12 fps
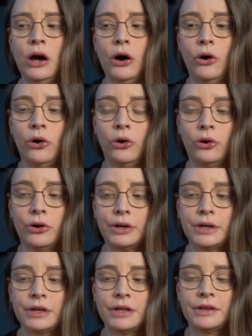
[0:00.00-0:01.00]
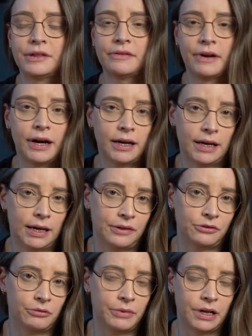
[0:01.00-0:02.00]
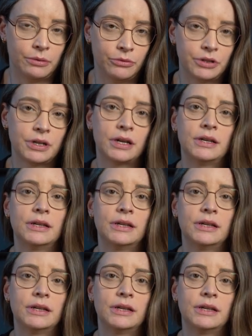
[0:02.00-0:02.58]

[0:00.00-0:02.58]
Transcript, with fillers: Und zwar ging es um meine Mutter,